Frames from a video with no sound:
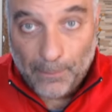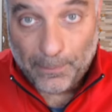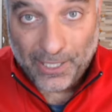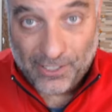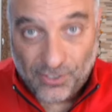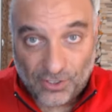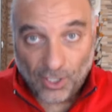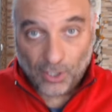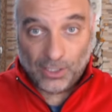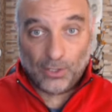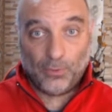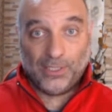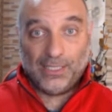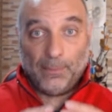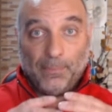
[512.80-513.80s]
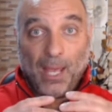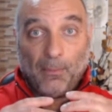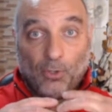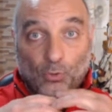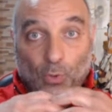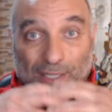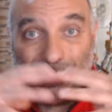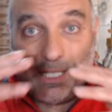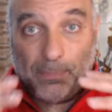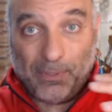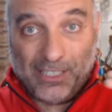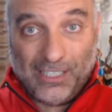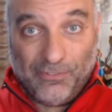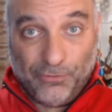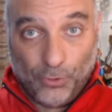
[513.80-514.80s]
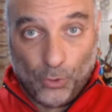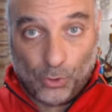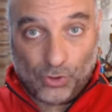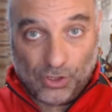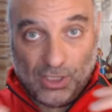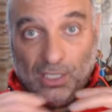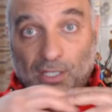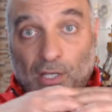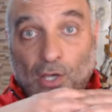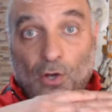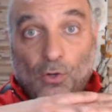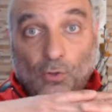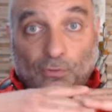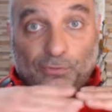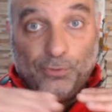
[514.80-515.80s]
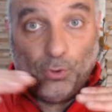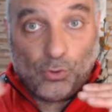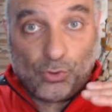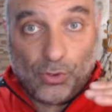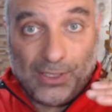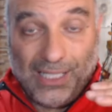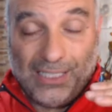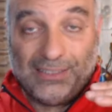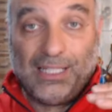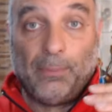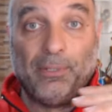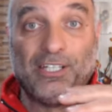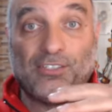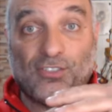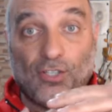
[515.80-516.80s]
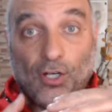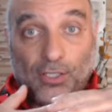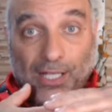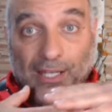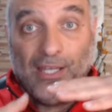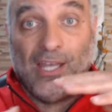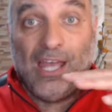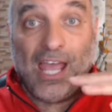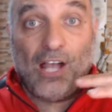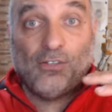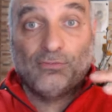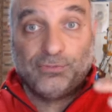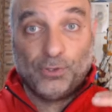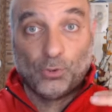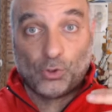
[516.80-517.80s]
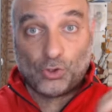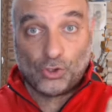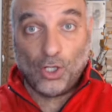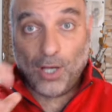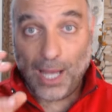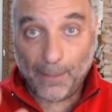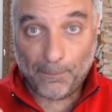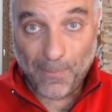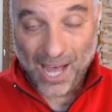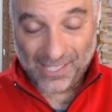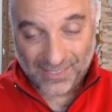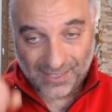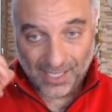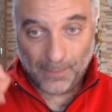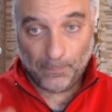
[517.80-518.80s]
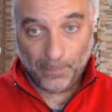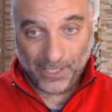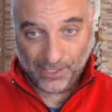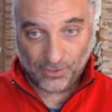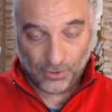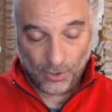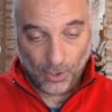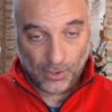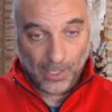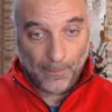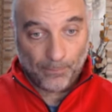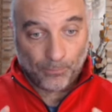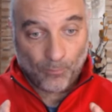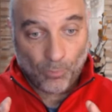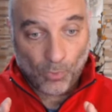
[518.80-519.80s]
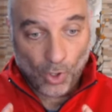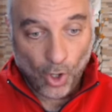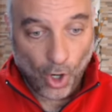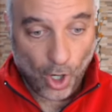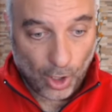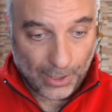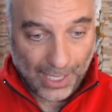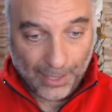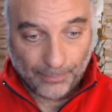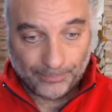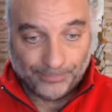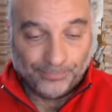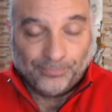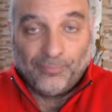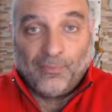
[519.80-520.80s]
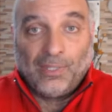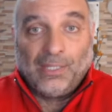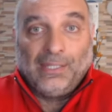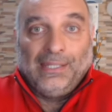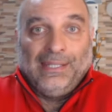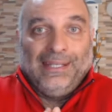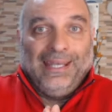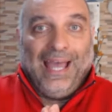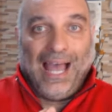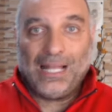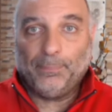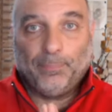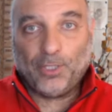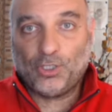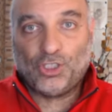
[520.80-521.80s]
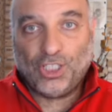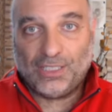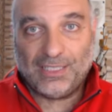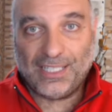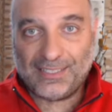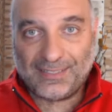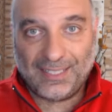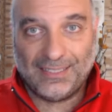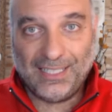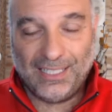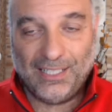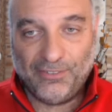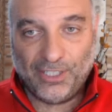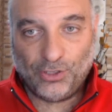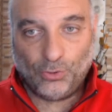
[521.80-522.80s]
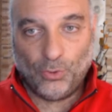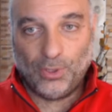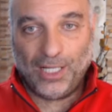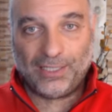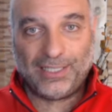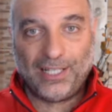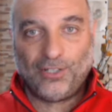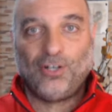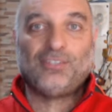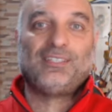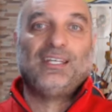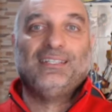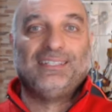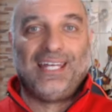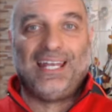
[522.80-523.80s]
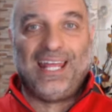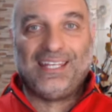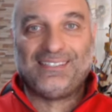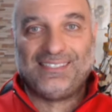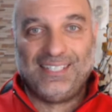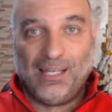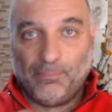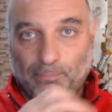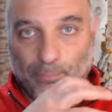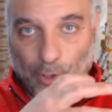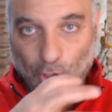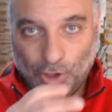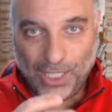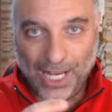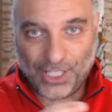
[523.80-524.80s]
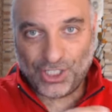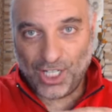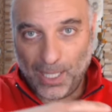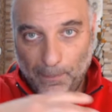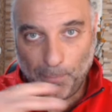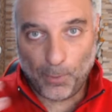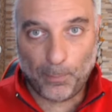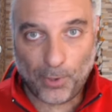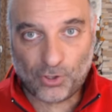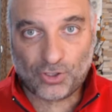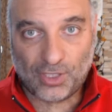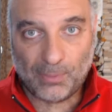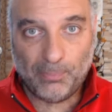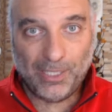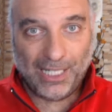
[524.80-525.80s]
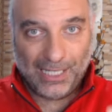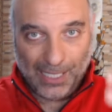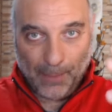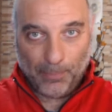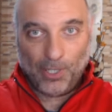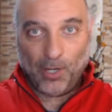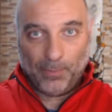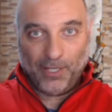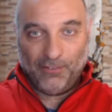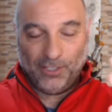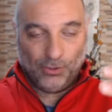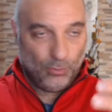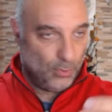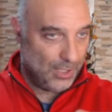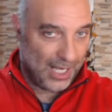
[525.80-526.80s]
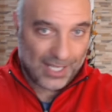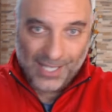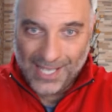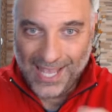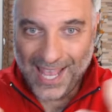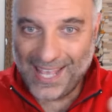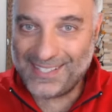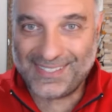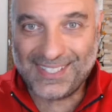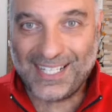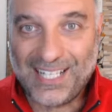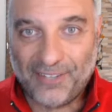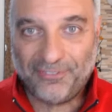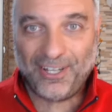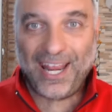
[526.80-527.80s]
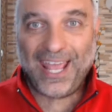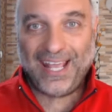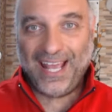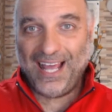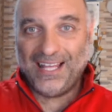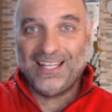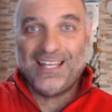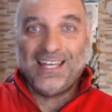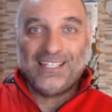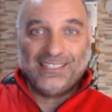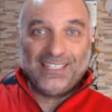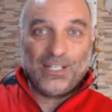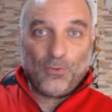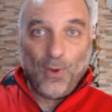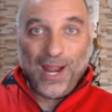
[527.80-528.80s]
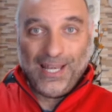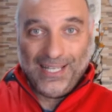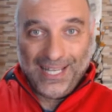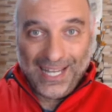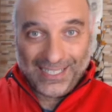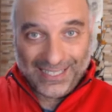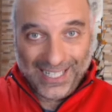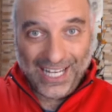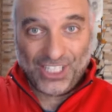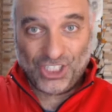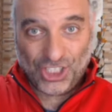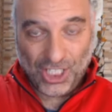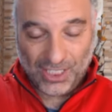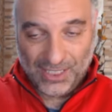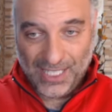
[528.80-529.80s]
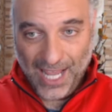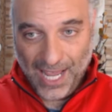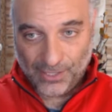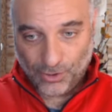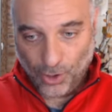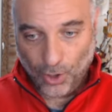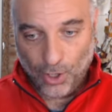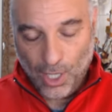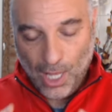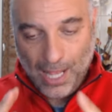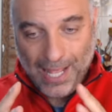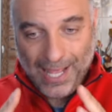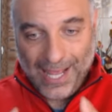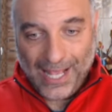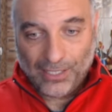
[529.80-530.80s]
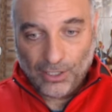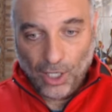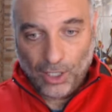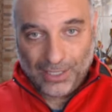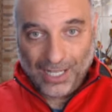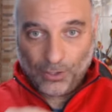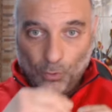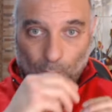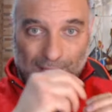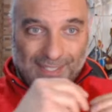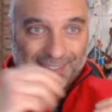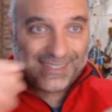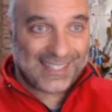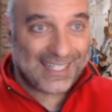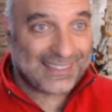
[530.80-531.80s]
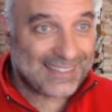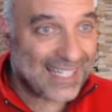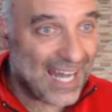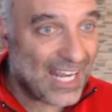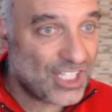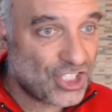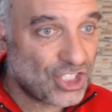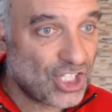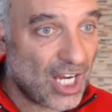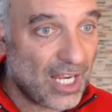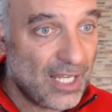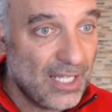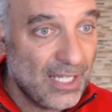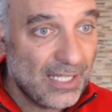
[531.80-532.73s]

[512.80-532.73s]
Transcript: pressione. Quindi abbiamo due tipi di flussi, un flusso ad alta pressione e un flusso a bassa pressione. Ora, al progettista della vettura che cosa interessa? Proteggere il più possibile la propria vettura e se ne frega di quella che c'è dietro. E allora queste trecce